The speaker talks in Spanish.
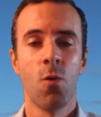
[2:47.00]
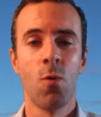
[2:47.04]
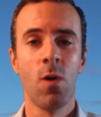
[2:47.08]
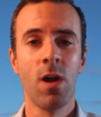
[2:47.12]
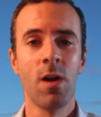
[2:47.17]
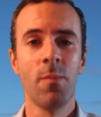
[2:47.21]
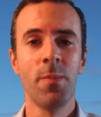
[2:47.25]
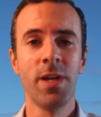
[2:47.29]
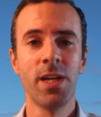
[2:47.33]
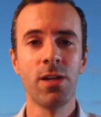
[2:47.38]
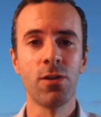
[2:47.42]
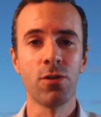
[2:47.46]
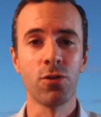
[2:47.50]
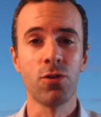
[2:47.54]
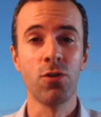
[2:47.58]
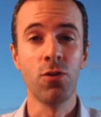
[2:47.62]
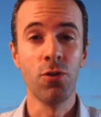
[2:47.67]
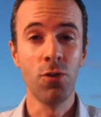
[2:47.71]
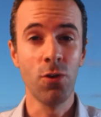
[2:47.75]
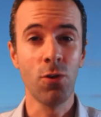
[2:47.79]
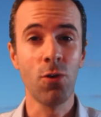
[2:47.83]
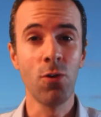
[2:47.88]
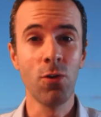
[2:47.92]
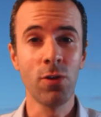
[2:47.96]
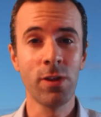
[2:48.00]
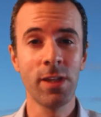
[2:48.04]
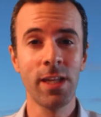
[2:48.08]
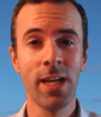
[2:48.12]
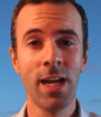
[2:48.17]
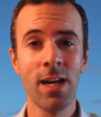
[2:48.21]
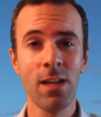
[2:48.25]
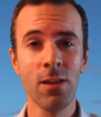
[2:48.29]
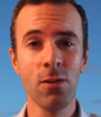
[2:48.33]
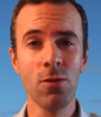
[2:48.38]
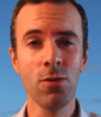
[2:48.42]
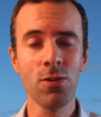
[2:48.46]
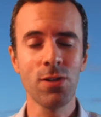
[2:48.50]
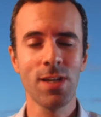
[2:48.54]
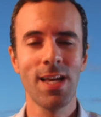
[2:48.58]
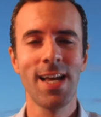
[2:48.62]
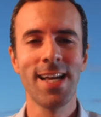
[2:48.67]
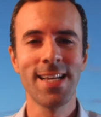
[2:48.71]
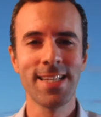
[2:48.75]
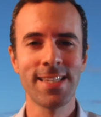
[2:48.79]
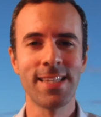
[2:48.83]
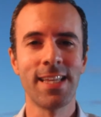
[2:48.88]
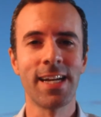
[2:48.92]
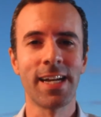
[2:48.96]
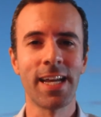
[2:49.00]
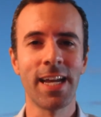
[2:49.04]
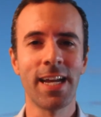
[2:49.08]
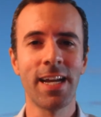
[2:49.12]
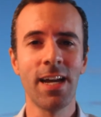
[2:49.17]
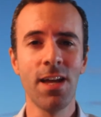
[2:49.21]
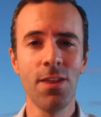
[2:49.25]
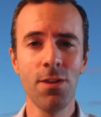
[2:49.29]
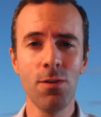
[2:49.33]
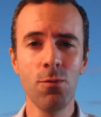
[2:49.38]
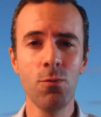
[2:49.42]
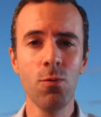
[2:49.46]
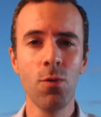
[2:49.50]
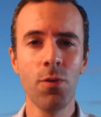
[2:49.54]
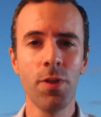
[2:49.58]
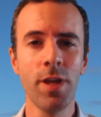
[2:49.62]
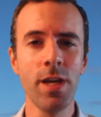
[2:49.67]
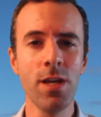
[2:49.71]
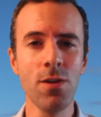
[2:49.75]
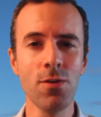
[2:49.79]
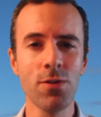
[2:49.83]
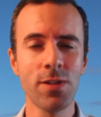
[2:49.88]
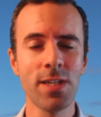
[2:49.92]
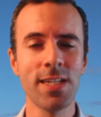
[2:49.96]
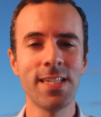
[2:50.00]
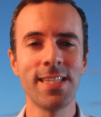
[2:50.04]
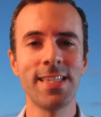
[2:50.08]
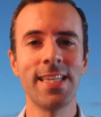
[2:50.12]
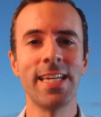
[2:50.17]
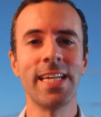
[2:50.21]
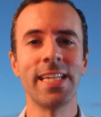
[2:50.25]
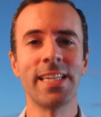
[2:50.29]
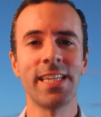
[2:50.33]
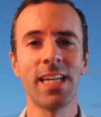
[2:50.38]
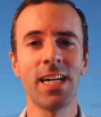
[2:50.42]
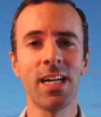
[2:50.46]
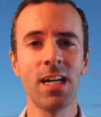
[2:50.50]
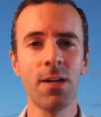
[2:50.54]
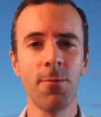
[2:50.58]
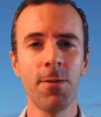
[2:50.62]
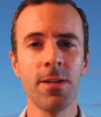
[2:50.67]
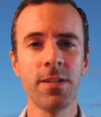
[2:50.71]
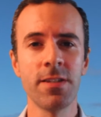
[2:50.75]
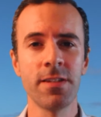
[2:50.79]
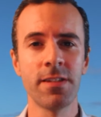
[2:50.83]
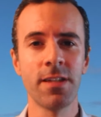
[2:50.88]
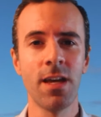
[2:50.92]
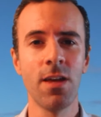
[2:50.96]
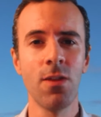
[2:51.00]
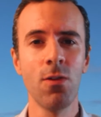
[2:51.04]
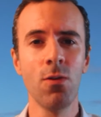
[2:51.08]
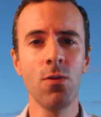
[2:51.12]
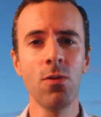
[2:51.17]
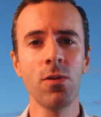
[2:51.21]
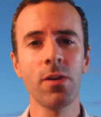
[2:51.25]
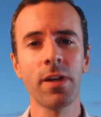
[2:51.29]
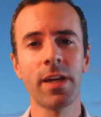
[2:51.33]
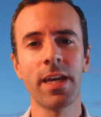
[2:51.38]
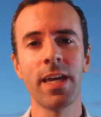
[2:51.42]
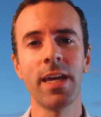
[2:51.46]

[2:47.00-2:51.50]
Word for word: O al menos no contarlos hasta que cada uno de ellos esté tan avanzado